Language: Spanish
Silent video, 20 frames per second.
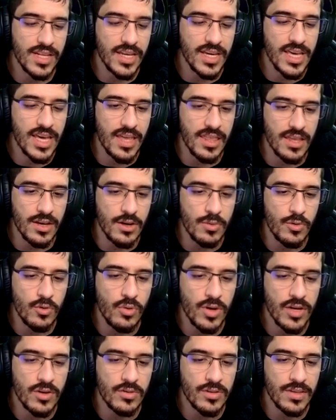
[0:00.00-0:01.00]
guía de cómo
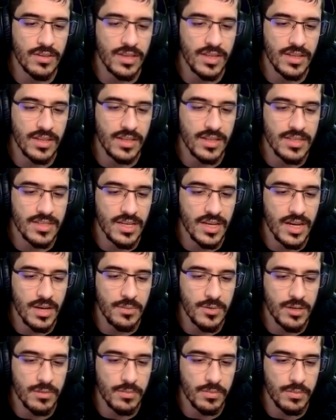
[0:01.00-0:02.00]
jugar contra Zed en este
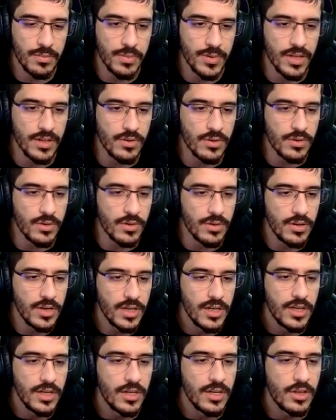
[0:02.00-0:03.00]
game, pero...
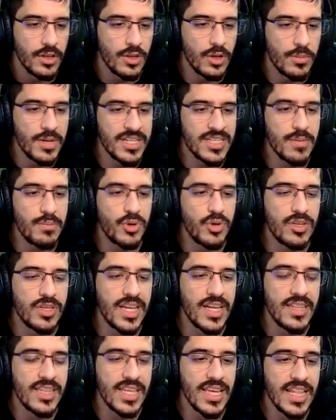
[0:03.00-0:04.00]
Lo más
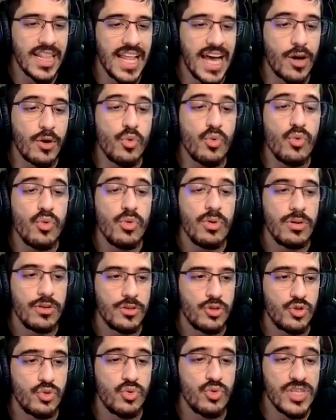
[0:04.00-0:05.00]
importante, la Q
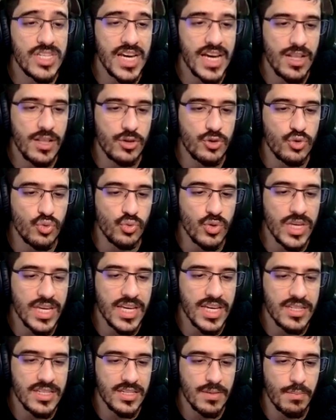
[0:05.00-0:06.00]
suya, los
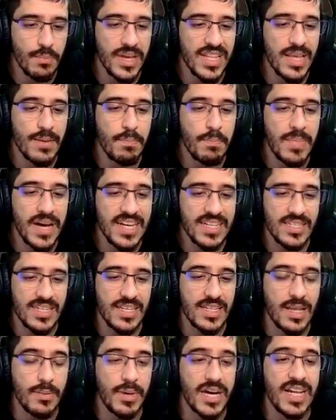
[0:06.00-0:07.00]
shurikens, meten más si
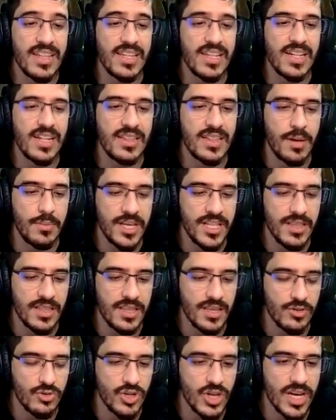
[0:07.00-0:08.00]
te pegan
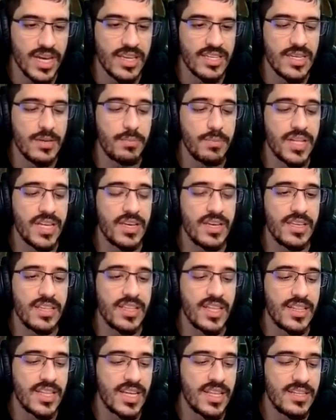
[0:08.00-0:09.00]
directamente. O sea que siempre
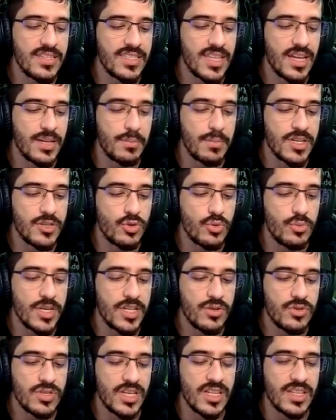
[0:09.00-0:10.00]
intentad estar más o
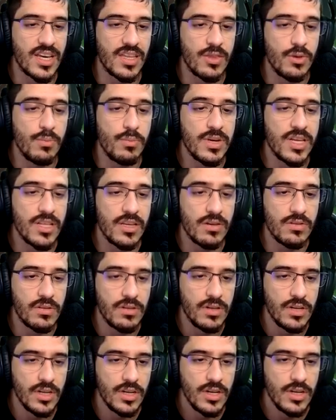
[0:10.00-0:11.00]
menos detrás de un minion
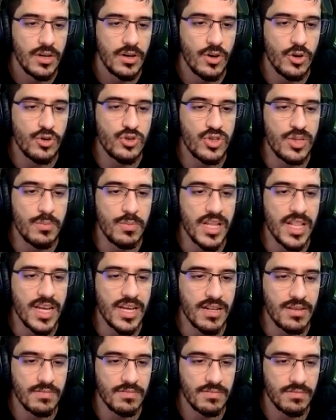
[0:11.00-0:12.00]
o
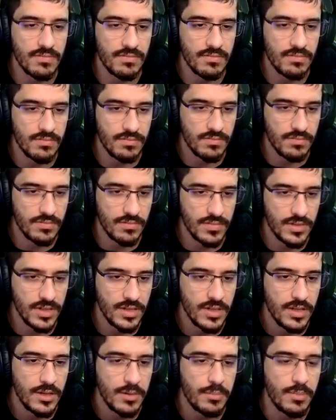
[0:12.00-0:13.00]
similar.
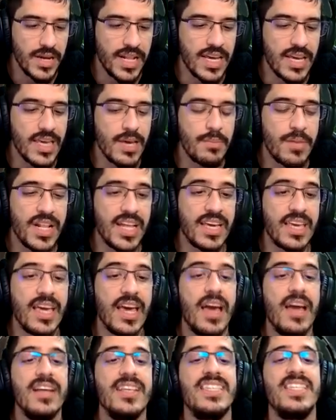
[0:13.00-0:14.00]
¿Para qué? Para
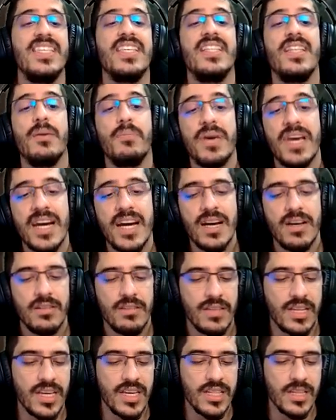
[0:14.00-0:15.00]
que si te pega,
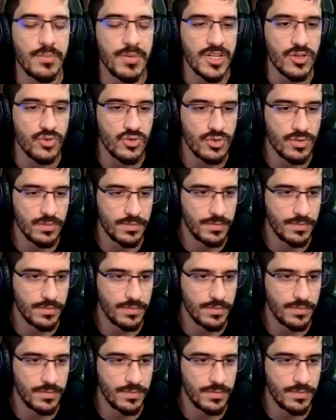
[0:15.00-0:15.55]
te quite menos.